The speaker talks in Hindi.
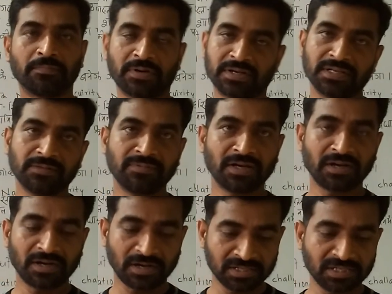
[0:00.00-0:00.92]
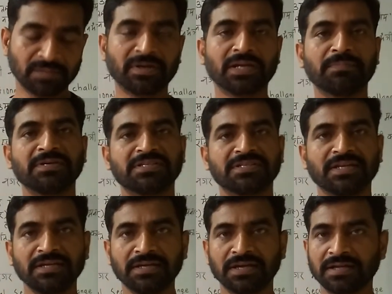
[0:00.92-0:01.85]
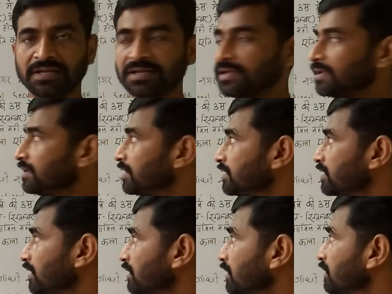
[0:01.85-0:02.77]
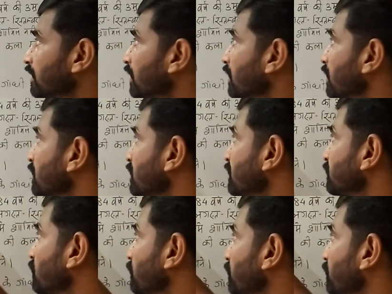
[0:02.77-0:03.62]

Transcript: प्रणब आज हमारे बीच नहीं है ये ध्यान रखना तो